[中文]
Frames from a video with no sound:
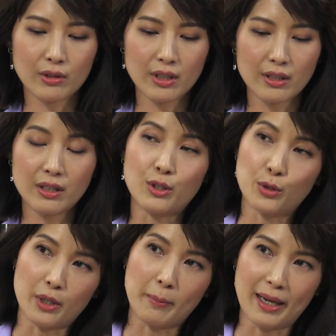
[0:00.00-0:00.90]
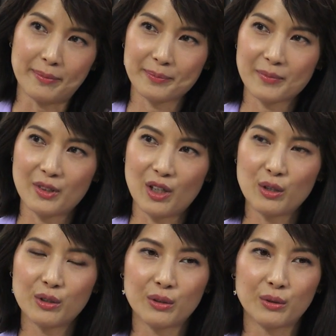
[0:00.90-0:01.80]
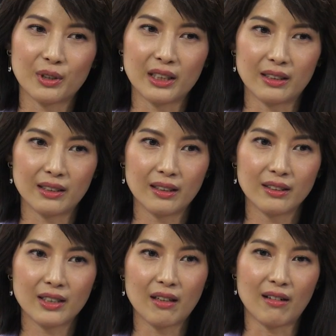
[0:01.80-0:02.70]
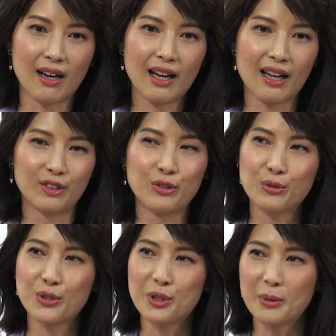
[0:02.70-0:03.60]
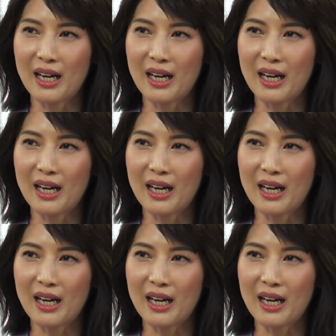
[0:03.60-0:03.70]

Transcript: 都是自己学嘛，然后可能上网看 YouTube